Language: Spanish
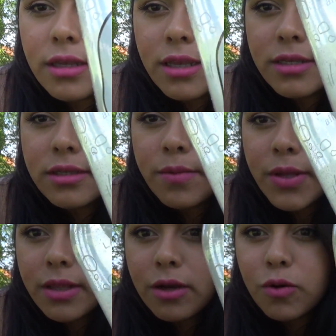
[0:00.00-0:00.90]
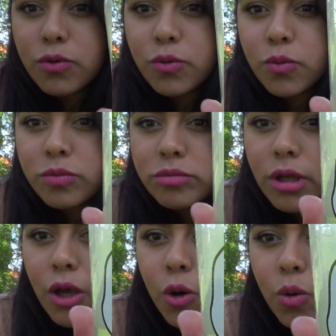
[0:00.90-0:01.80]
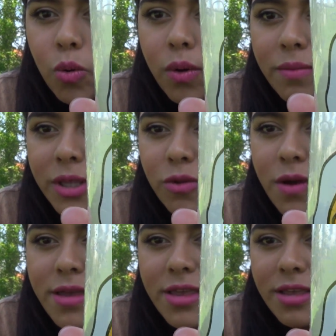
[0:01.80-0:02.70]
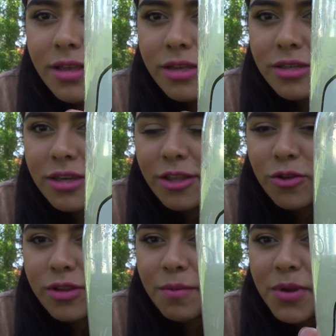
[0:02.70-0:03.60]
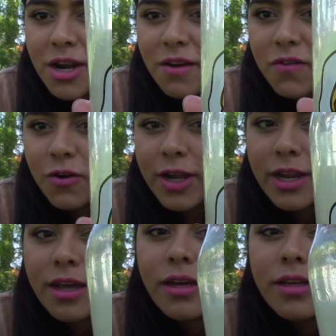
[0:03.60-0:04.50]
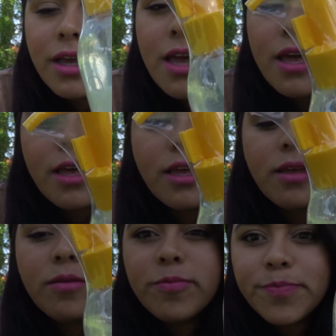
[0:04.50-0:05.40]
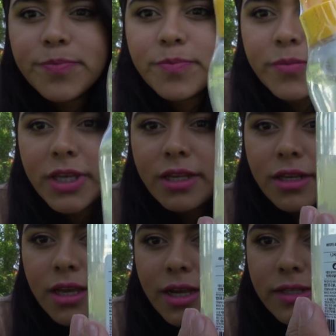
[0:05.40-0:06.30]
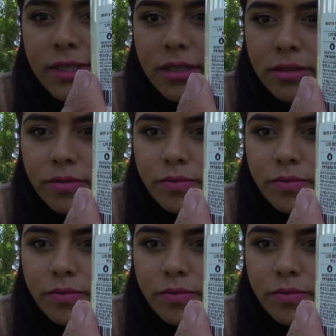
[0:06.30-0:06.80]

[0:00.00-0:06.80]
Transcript: Y este viene con un, huevito ahí echando también la flojera y viene así